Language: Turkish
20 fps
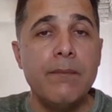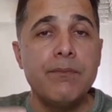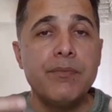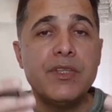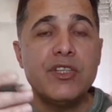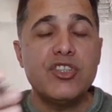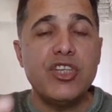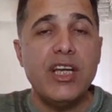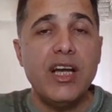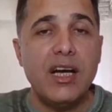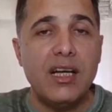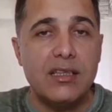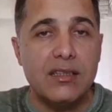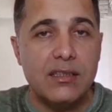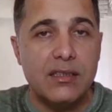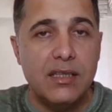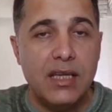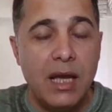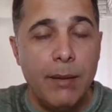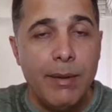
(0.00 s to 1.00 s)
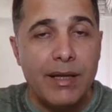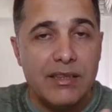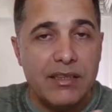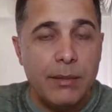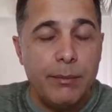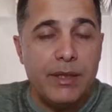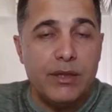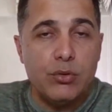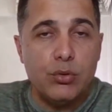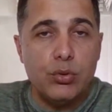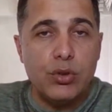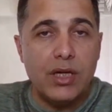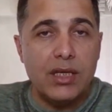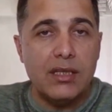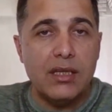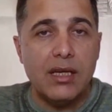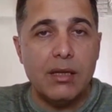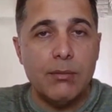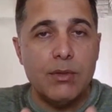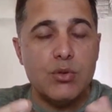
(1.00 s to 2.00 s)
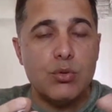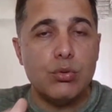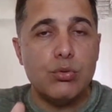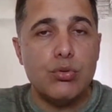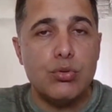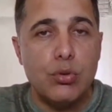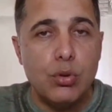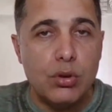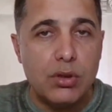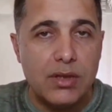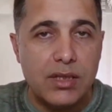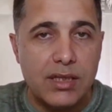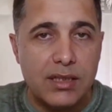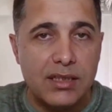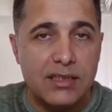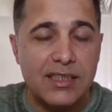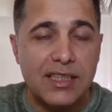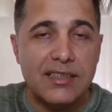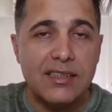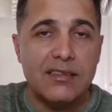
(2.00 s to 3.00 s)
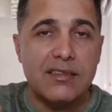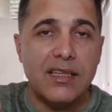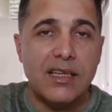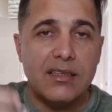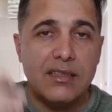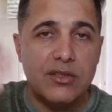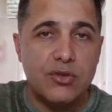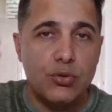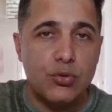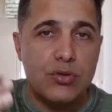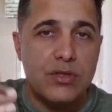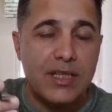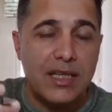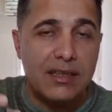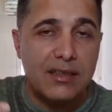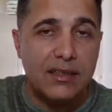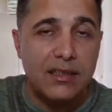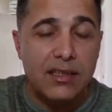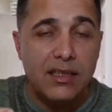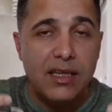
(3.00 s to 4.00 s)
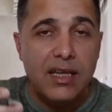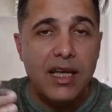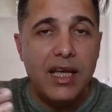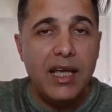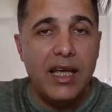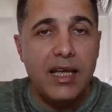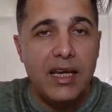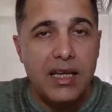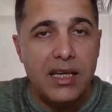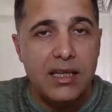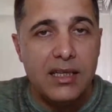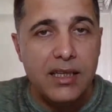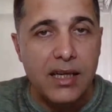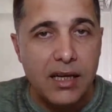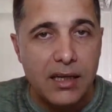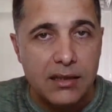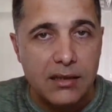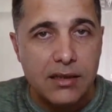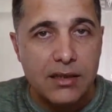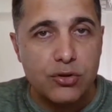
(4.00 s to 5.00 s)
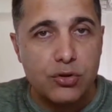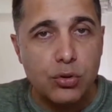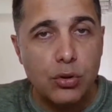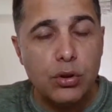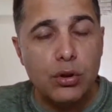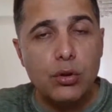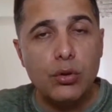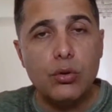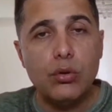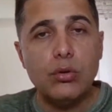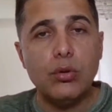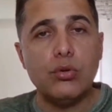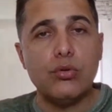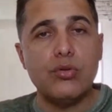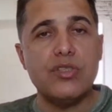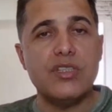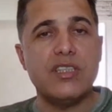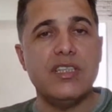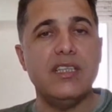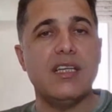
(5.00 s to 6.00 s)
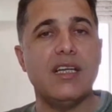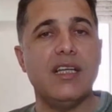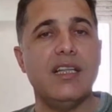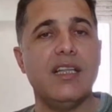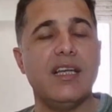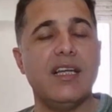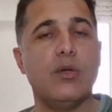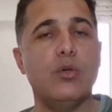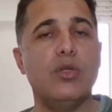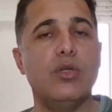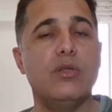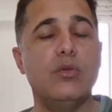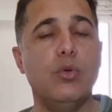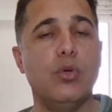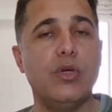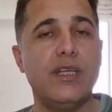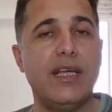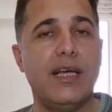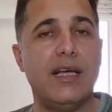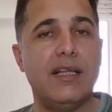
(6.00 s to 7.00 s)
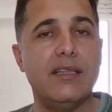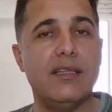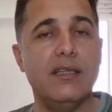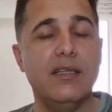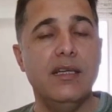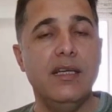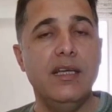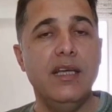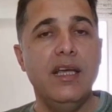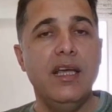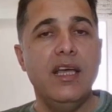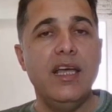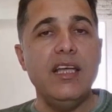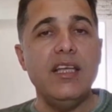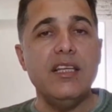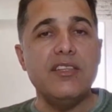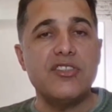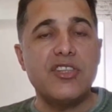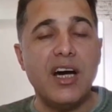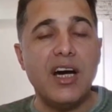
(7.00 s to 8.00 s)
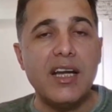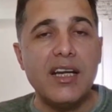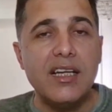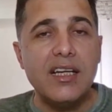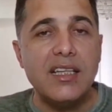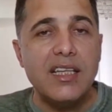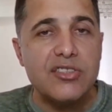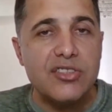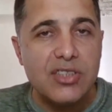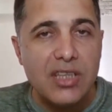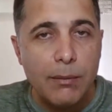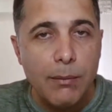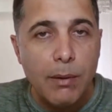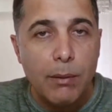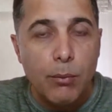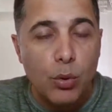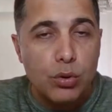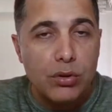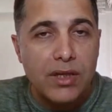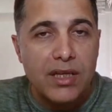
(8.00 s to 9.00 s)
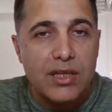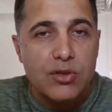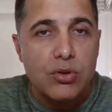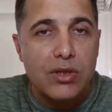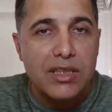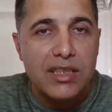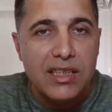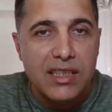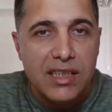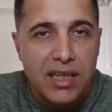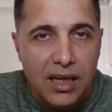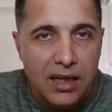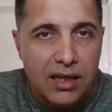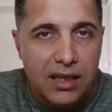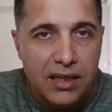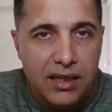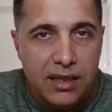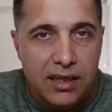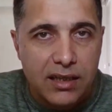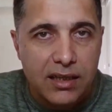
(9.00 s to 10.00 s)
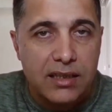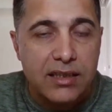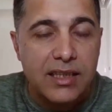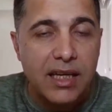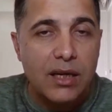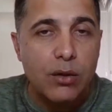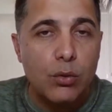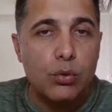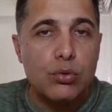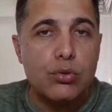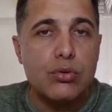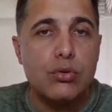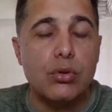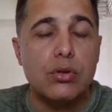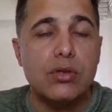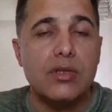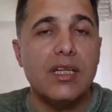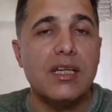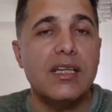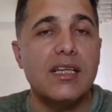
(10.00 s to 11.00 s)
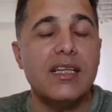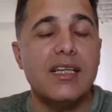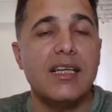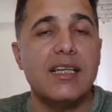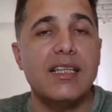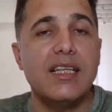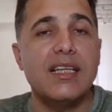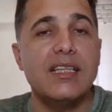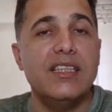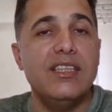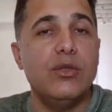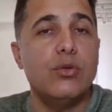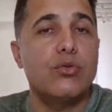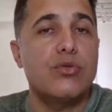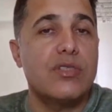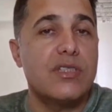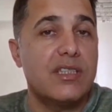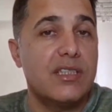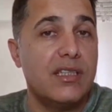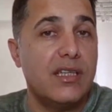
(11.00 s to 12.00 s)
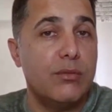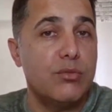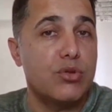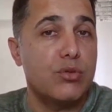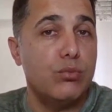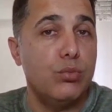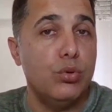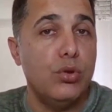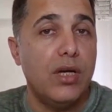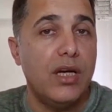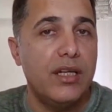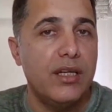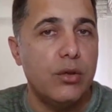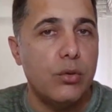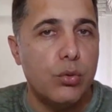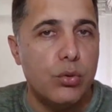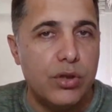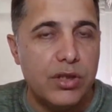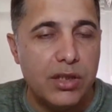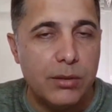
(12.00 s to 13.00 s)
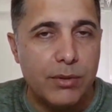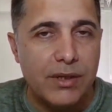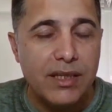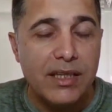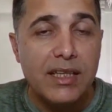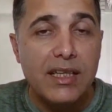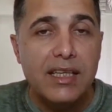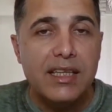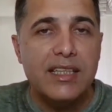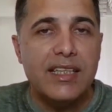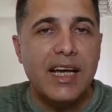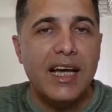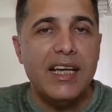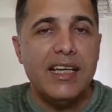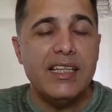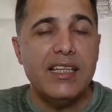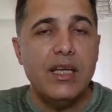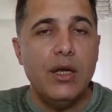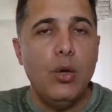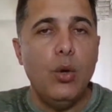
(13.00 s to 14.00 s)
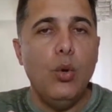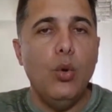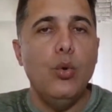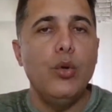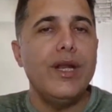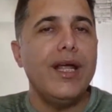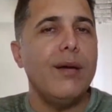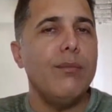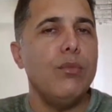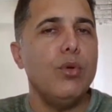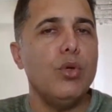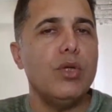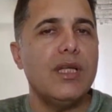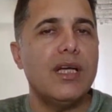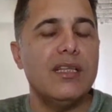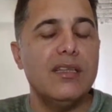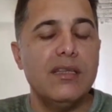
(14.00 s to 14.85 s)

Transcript: şey aldı. Hemen temettüyü alır almaz 34 lirada zaten tahtacı yükseltti. Ereğli'yi aldılar. Sonra ne oldu? 32 liralara doğru geldi. E, arkadaş tamam ondan sonra yine al Ereğli. Yani 34 alana kadar niye 32 almışsın? Bu da aynen onun gibi. Yani önemli olan